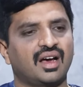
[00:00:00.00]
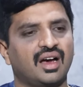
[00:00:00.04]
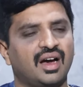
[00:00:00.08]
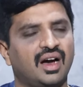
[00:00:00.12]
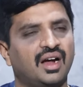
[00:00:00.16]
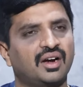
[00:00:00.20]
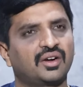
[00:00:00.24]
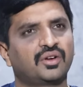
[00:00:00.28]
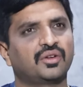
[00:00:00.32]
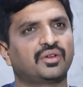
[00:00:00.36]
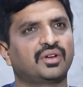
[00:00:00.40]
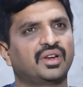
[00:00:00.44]
ఆ
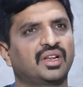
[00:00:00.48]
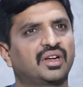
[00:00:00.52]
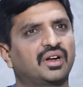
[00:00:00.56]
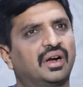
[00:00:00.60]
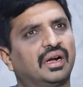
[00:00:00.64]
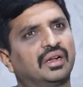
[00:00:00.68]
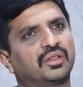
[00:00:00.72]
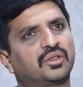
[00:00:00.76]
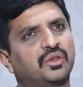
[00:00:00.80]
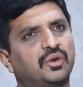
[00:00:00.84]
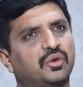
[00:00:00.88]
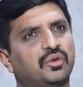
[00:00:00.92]
ఆటోని
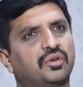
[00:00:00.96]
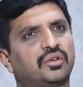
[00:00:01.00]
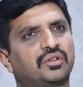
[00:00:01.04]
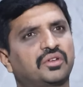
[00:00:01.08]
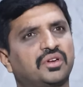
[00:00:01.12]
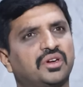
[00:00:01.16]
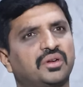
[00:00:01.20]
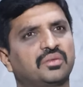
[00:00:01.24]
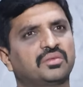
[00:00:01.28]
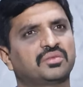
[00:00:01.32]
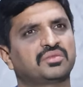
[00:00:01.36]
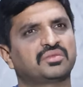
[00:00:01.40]
కాలుతో
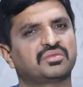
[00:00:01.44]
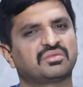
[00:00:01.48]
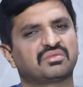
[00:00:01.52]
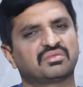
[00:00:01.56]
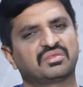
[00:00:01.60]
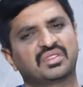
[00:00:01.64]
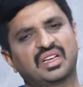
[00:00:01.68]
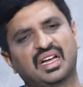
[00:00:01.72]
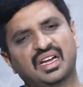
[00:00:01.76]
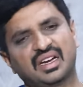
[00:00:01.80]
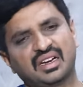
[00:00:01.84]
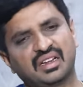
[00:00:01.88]
కొట్టడము
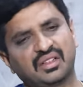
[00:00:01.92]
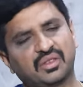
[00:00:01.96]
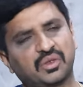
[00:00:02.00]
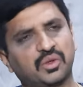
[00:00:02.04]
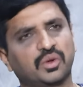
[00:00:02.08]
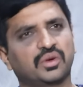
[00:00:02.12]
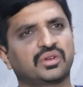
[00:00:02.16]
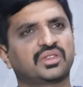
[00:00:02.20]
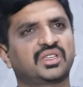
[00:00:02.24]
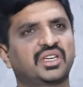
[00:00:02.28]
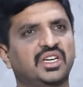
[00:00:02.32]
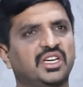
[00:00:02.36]
దాన్ని
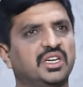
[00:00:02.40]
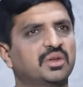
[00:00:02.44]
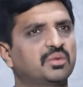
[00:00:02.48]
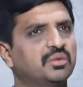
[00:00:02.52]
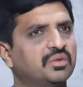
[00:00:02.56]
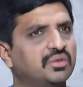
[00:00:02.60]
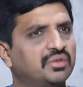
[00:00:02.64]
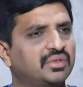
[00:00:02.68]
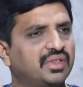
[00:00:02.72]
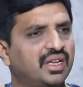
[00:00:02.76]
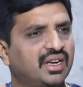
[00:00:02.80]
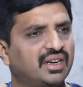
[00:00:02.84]

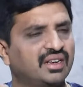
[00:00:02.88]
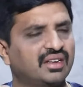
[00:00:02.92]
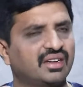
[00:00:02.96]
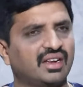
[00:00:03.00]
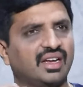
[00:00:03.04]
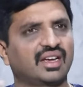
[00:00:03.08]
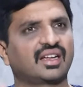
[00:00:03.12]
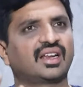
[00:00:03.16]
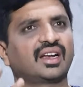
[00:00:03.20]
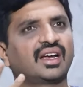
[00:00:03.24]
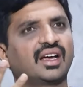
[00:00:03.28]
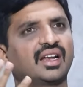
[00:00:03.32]
తోసేయడము దాన్ని
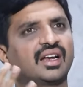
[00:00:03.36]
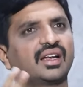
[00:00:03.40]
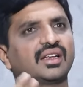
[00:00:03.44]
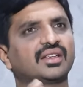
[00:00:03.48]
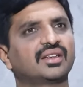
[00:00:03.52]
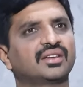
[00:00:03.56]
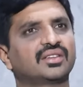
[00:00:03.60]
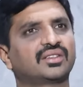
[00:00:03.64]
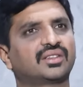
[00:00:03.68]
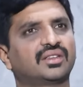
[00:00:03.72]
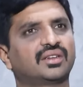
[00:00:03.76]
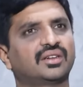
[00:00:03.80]
రకరకాలుగా
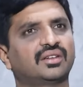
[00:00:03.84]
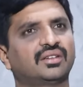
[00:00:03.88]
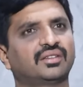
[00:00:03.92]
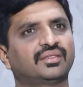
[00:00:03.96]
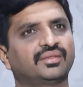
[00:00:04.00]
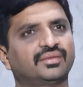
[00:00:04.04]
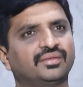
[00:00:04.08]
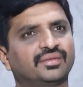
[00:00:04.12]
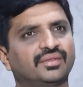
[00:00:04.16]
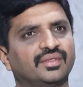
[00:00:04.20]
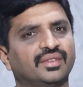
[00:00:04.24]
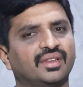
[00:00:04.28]
చేస్తున్నాడు
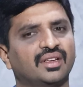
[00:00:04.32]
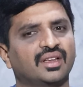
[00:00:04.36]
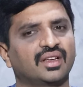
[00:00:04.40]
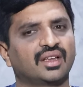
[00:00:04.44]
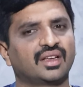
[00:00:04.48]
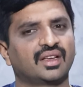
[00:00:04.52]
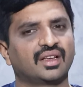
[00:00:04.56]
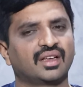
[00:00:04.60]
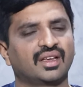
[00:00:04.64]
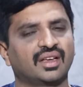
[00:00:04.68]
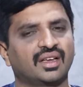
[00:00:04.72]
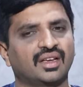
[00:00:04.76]

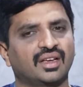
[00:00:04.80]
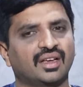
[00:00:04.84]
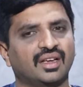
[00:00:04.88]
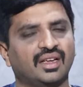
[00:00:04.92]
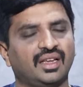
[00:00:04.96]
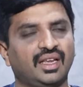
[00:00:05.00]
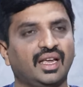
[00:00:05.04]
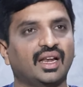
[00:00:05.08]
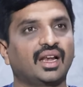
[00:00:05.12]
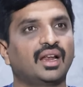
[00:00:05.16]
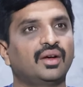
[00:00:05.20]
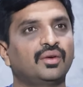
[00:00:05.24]

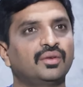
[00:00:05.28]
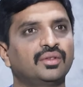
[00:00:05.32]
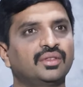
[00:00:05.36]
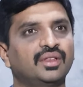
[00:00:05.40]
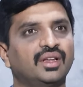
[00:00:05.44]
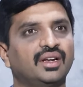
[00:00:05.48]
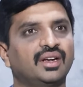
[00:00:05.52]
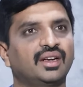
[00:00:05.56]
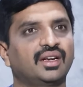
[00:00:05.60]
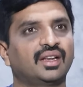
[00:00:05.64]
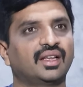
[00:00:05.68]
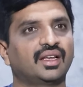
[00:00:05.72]
ఎలా
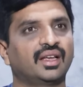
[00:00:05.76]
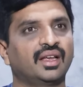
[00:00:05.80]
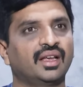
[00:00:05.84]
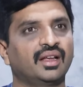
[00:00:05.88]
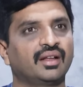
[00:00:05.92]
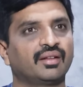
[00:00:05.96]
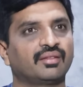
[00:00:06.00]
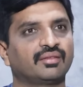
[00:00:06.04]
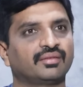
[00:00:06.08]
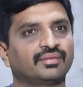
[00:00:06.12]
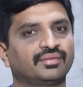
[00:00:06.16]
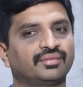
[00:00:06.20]
ఉందంటే
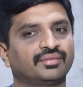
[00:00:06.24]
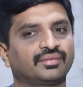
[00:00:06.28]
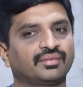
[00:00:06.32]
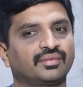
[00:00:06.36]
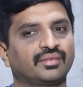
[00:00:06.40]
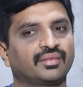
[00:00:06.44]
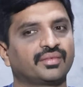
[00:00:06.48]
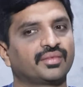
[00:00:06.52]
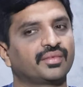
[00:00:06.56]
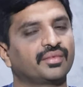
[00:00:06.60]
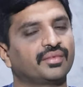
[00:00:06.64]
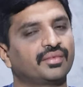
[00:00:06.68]

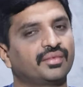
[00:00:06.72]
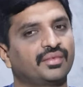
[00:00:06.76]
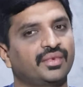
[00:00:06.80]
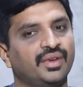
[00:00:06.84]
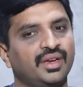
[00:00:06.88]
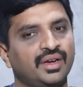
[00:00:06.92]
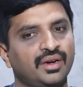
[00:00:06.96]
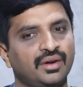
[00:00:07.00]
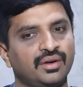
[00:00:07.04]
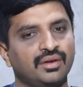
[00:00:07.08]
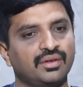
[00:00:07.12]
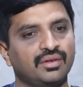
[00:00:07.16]

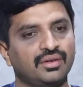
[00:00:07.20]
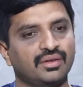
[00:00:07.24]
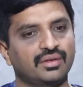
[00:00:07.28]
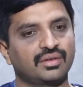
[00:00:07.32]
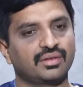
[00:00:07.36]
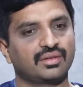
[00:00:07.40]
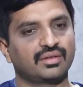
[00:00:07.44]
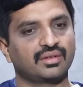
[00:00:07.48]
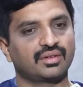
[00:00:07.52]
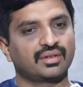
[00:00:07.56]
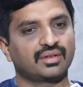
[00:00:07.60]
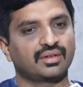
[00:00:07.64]
వీడు
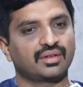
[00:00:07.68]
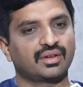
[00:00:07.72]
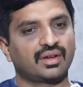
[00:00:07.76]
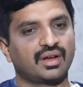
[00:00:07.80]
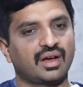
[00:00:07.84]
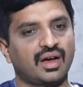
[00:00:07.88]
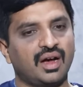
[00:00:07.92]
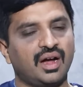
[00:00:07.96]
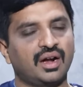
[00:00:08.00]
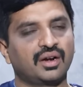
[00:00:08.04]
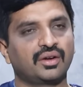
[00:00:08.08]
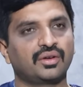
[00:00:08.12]

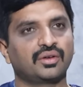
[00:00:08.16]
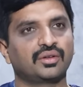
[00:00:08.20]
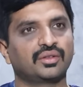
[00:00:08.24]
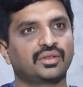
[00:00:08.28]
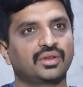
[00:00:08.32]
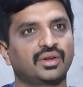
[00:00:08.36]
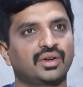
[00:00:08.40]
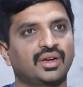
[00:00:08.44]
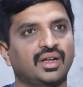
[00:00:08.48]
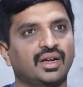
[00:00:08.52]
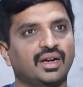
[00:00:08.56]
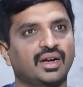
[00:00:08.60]

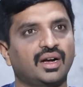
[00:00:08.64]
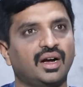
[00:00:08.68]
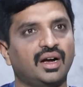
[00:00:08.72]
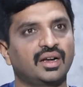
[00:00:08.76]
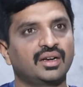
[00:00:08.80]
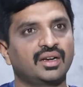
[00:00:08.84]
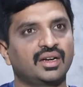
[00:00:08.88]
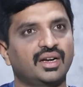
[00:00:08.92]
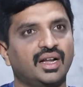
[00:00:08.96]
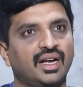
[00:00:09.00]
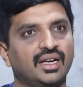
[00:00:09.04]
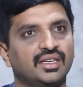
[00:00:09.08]
ఆటోతో నా
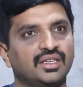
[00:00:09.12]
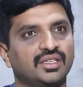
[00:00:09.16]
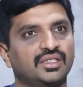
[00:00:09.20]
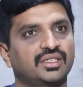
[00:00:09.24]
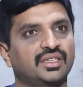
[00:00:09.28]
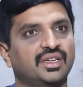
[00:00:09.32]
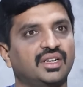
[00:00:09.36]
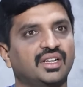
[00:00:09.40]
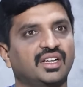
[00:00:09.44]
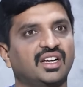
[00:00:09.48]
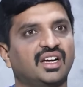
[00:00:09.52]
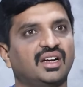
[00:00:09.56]
కార్ని డాష్
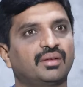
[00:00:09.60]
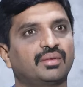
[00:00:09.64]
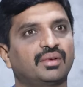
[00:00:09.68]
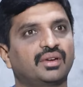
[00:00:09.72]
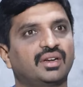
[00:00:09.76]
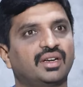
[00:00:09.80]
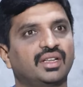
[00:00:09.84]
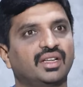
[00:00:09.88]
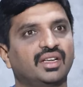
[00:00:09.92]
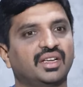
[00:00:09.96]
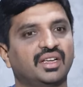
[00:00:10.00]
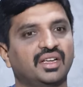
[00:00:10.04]
ఇచ్చాడు
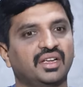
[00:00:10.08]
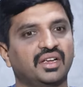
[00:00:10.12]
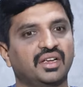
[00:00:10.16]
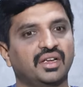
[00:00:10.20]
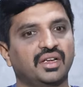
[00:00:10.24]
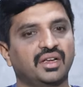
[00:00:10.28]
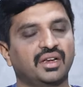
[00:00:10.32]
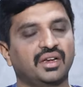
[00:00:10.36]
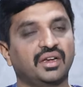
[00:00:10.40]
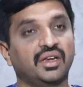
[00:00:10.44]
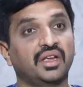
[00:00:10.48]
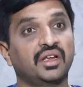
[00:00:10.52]
కాబట్టి
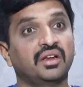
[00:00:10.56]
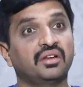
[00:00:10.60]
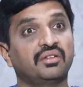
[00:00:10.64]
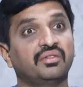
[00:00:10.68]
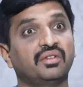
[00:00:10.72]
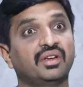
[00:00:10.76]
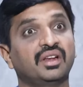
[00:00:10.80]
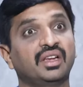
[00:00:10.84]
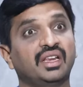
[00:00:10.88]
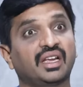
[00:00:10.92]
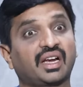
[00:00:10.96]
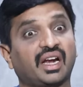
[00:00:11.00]
నేను
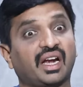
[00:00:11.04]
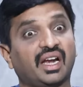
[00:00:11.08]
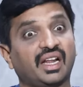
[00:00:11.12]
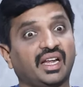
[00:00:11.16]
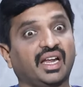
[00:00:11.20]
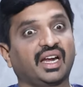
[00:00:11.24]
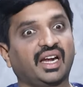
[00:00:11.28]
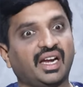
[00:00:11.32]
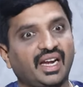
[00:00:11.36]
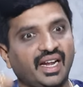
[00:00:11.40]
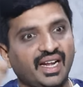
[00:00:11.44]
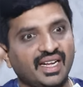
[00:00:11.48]
వీడిని
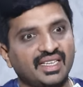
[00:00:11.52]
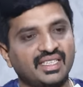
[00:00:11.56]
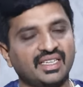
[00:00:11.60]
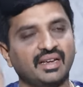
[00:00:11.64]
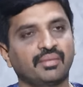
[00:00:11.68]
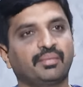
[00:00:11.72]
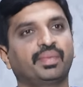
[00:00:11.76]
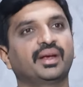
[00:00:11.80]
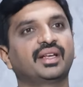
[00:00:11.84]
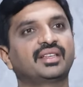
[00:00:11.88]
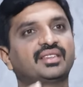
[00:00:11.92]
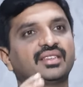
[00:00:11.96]
ఇక్కడికిక్కడికే
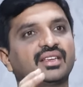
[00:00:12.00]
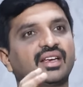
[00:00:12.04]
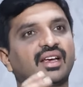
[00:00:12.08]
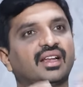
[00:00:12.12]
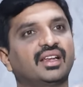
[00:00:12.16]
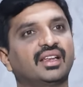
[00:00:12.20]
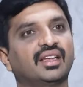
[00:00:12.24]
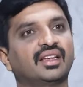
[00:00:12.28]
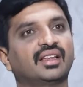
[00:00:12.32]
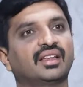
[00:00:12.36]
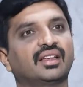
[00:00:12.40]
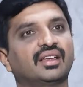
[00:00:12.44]

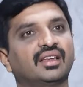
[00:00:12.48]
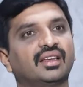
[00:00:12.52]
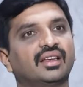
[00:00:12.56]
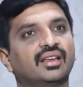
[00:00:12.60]
చంపేసేయాలి